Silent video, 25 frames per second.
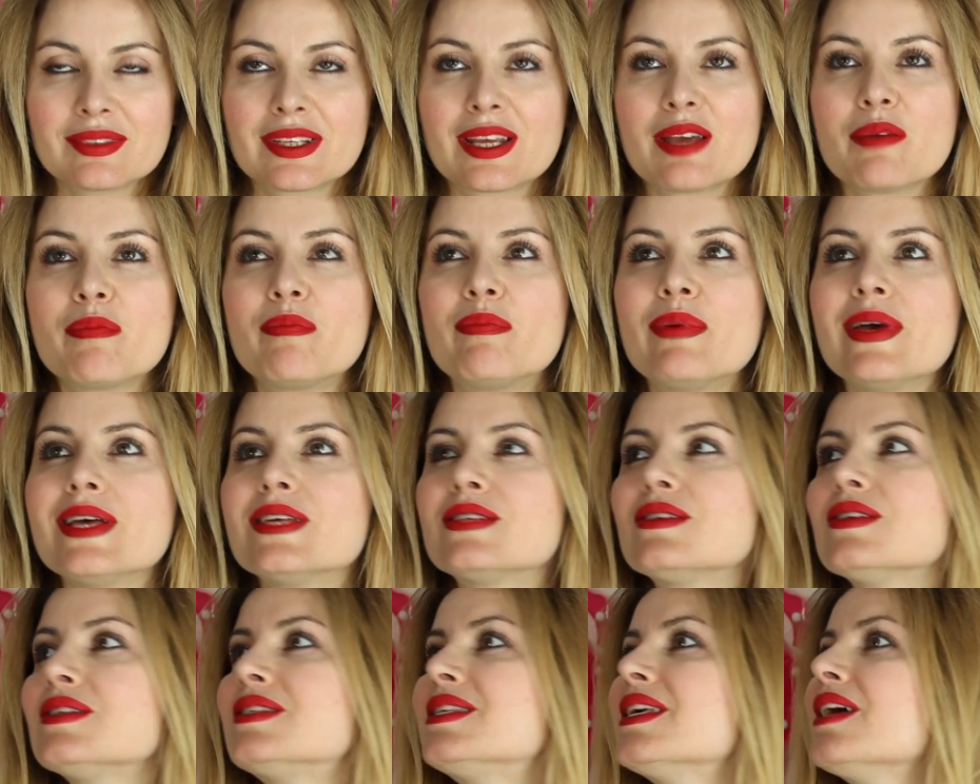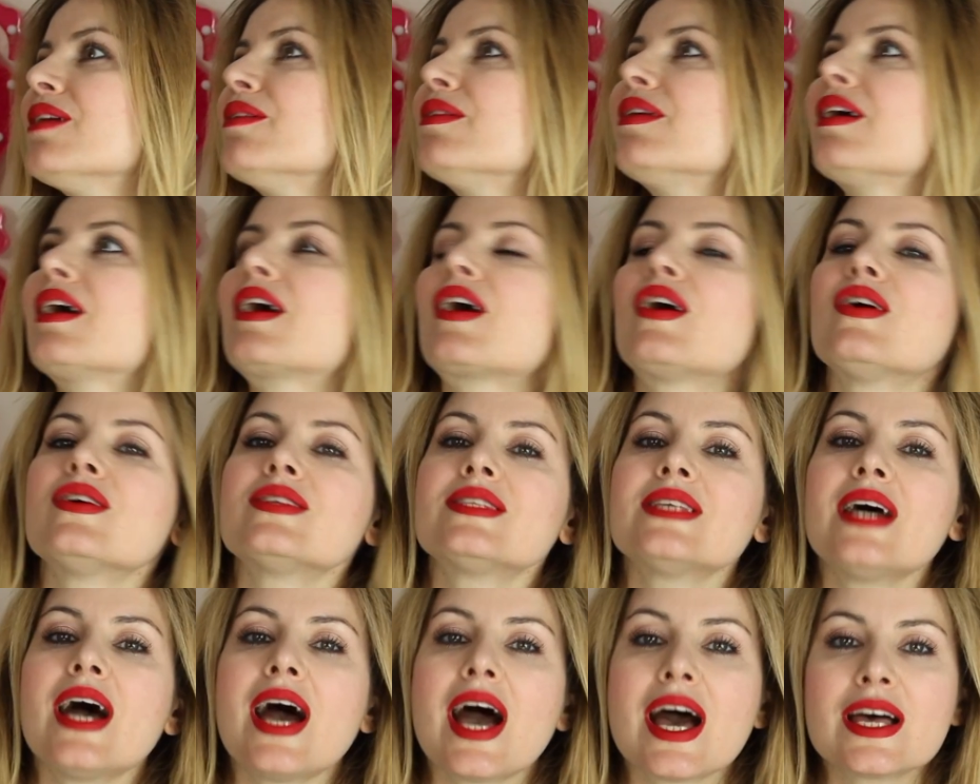che penso sia una
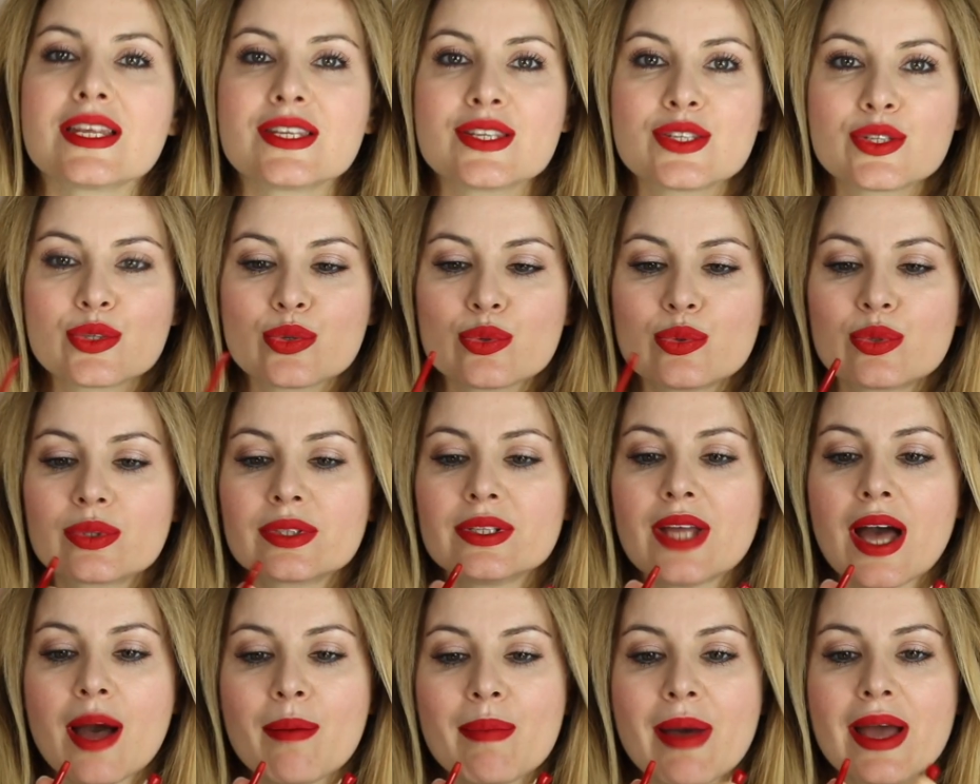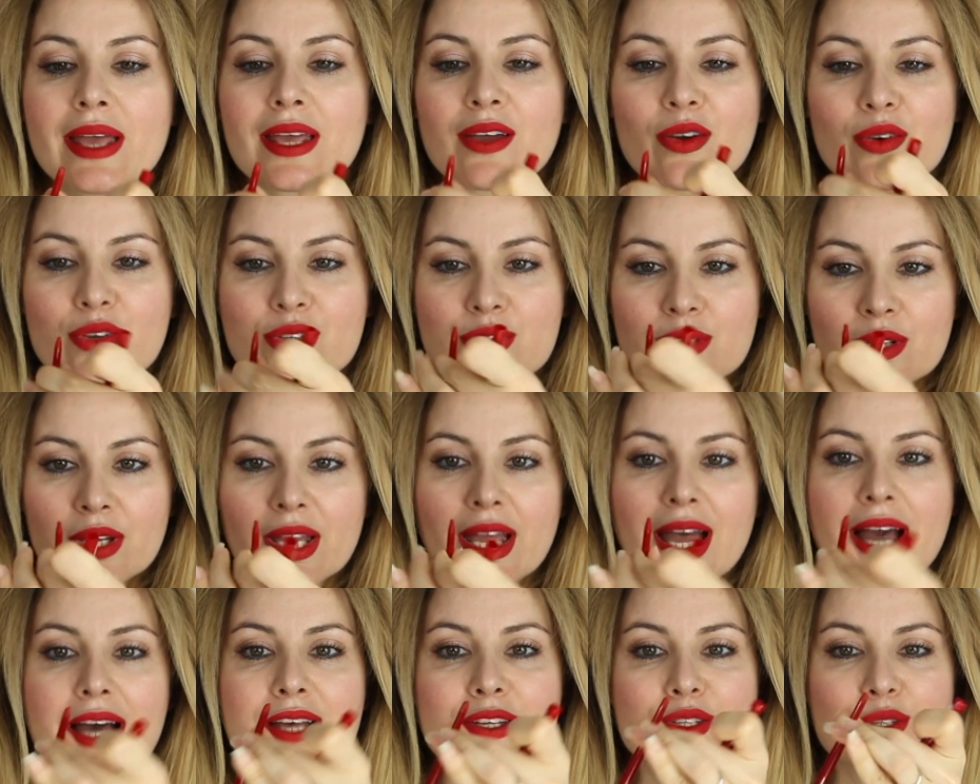cosa assurda, ma in questo
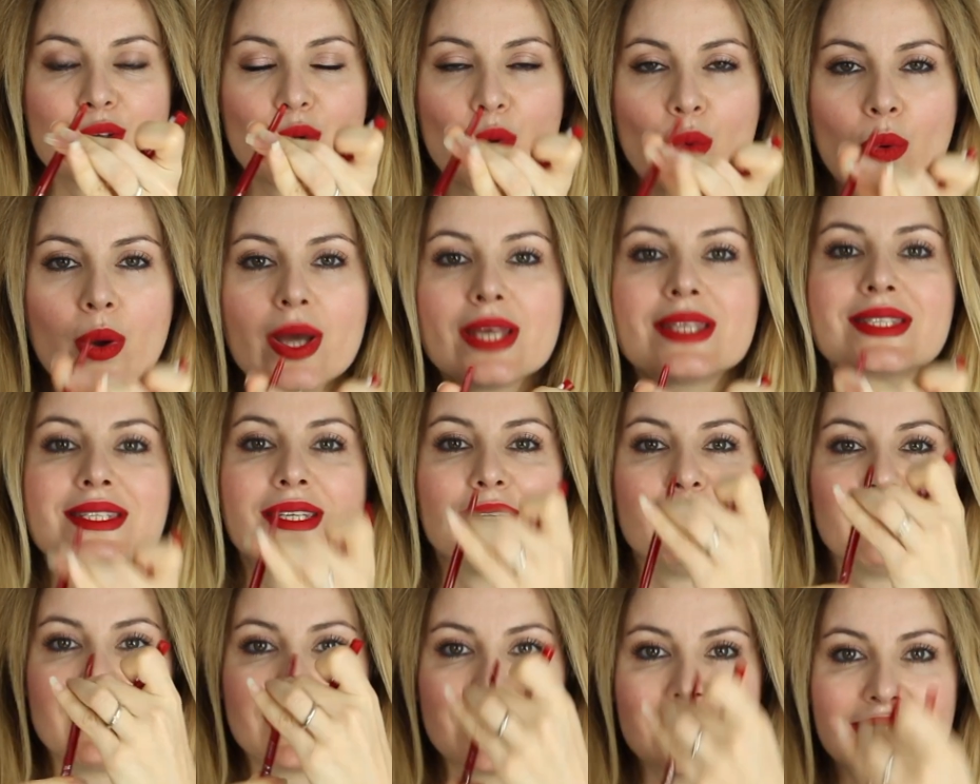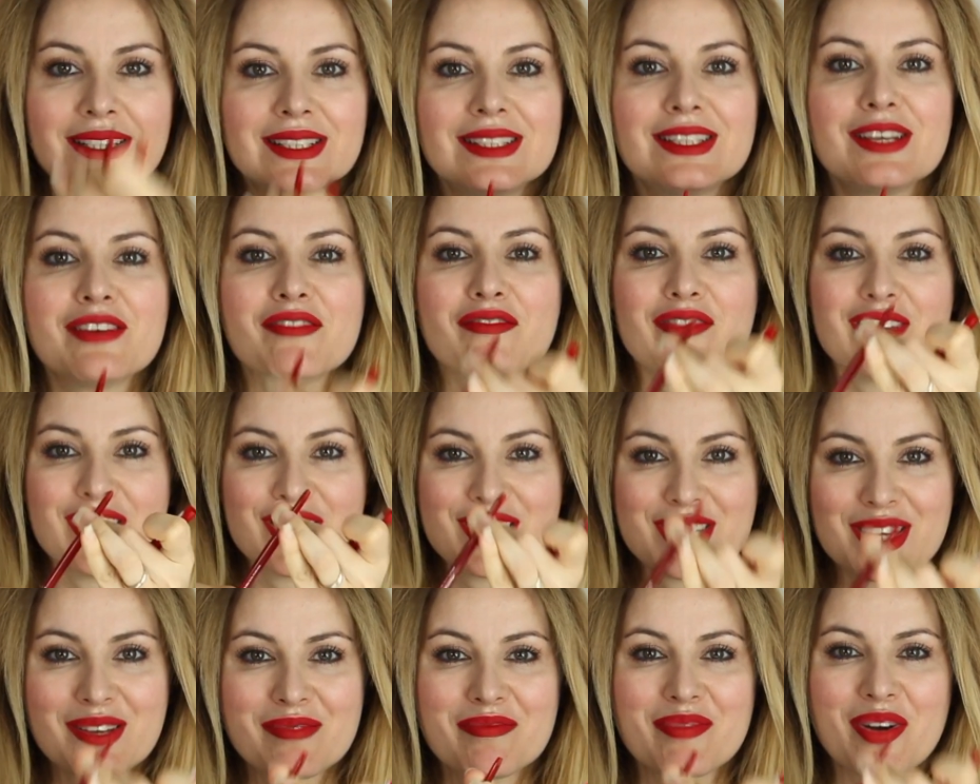caso queste matite
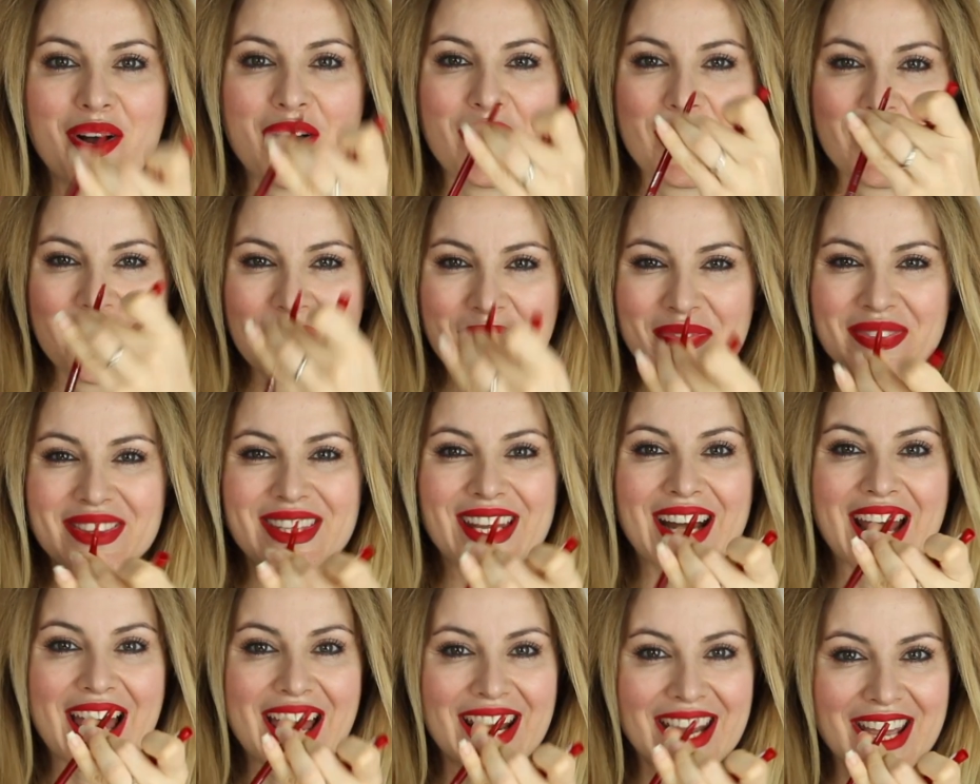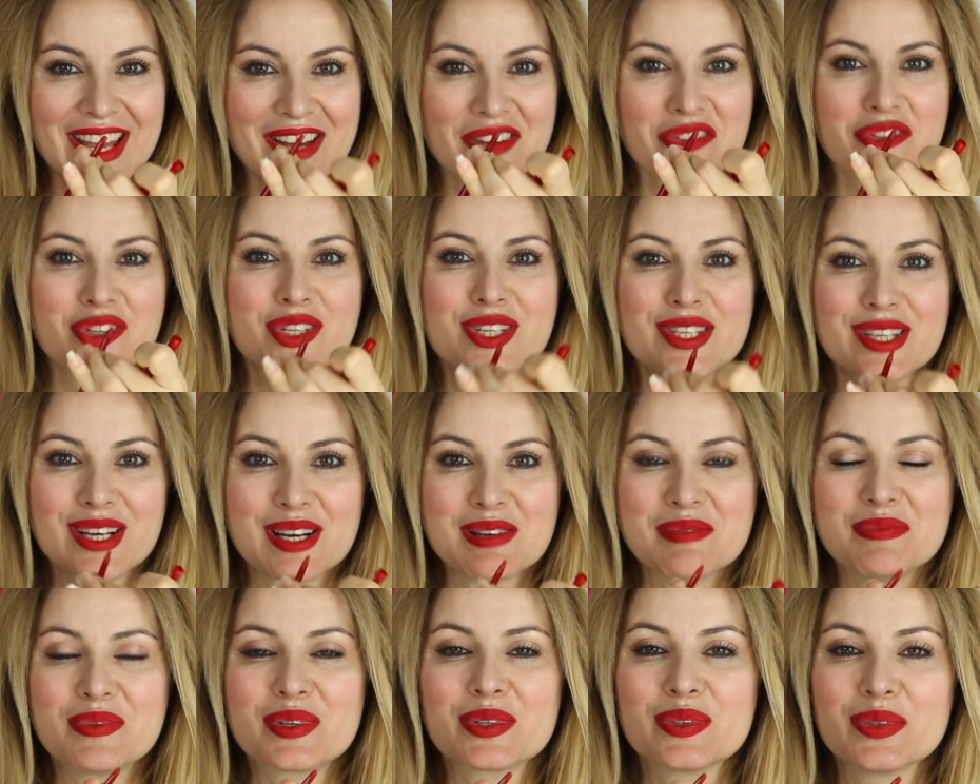invece può entrare e uscire
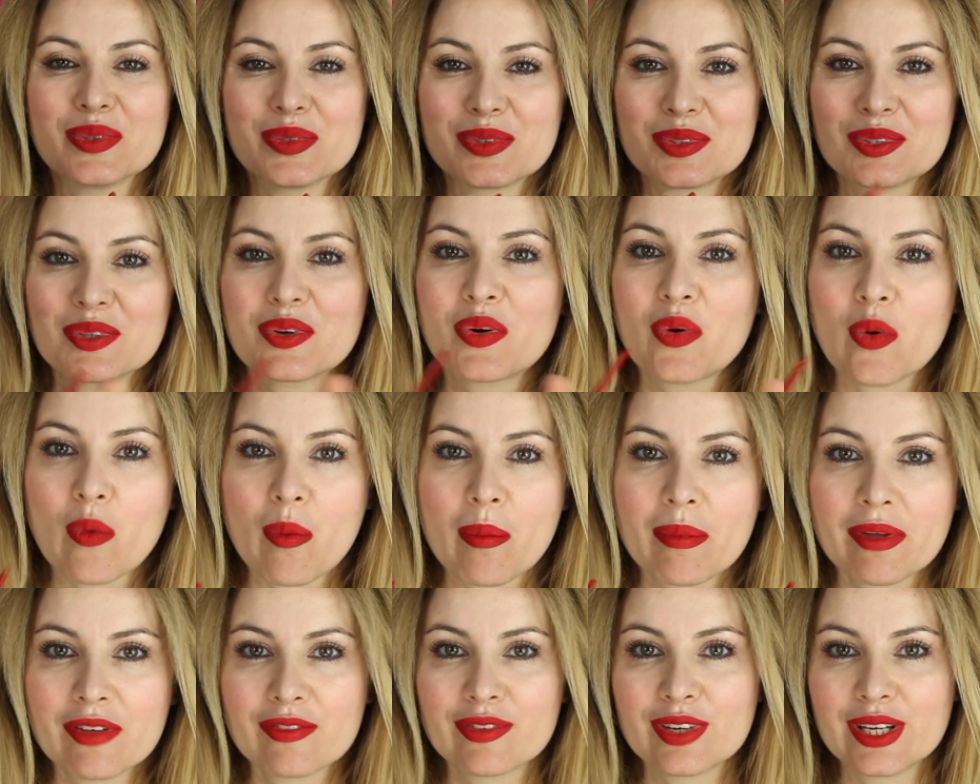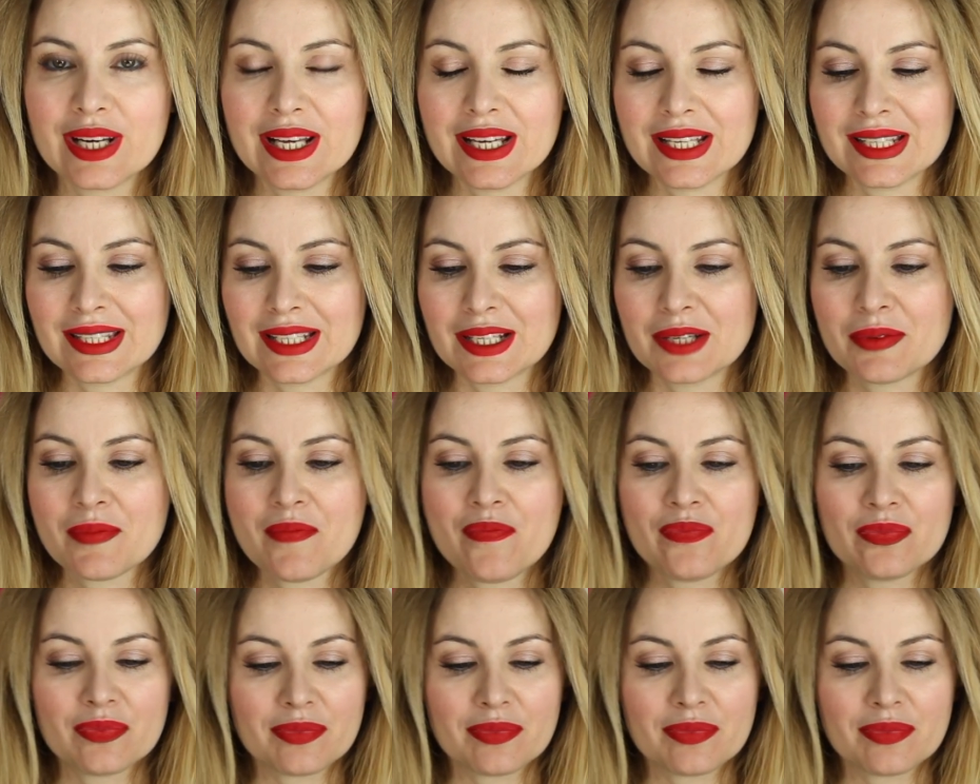il prodotto come volete.